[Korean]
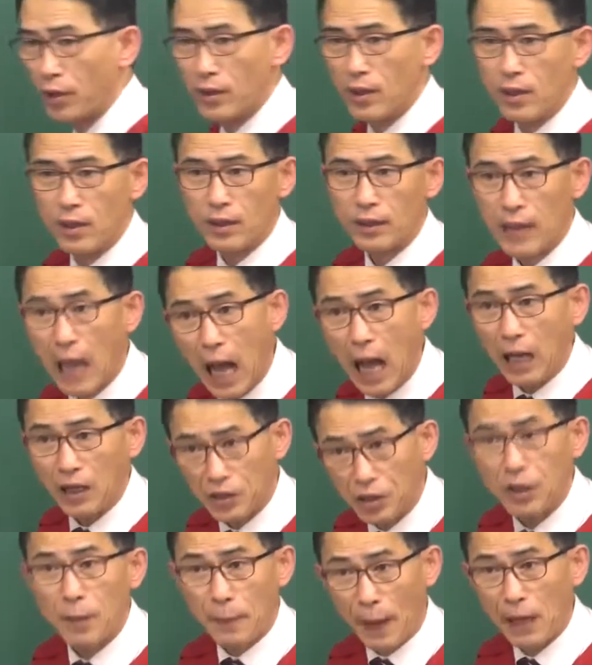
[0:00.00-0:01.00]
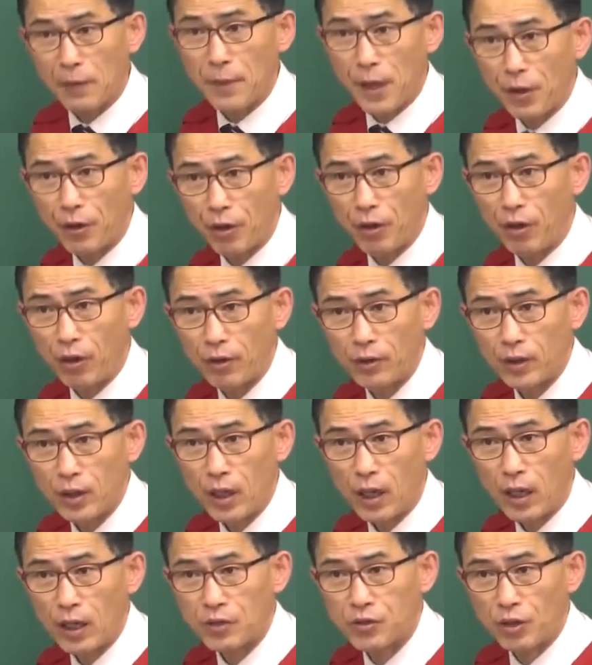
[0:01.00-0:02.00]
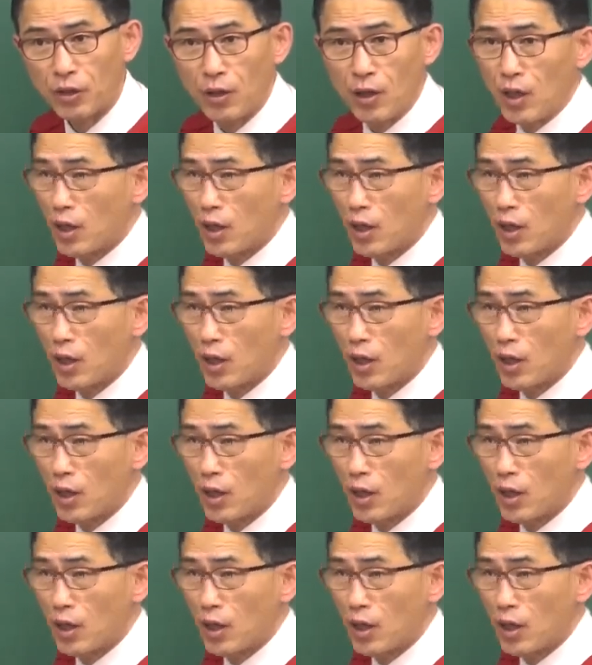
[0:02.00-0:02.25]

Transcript: 해? 가! 이렇게 발음해요. 알았죠?